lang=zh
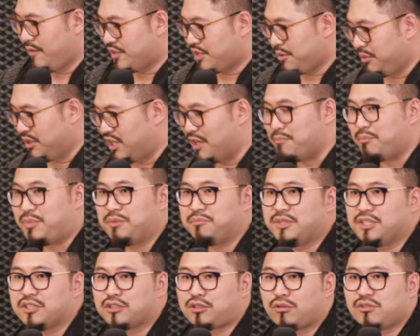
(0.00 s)
这么冷冰
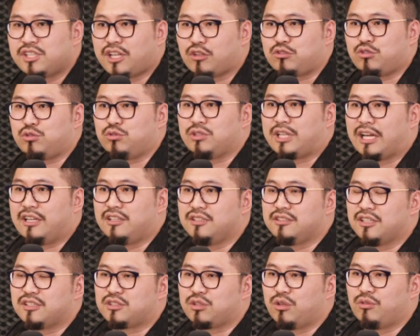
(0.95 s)
冰的东西要取代人
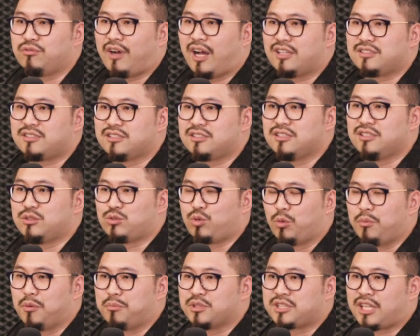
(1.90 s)
的手法，这是多
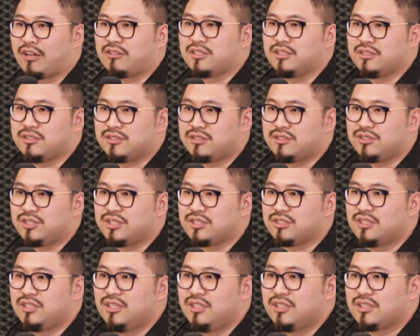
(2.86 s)
么不道德的事情。
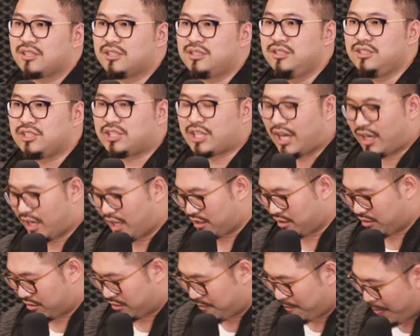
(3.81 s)
可是你想想看
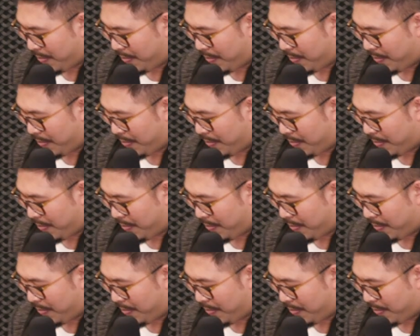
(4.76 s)
哦，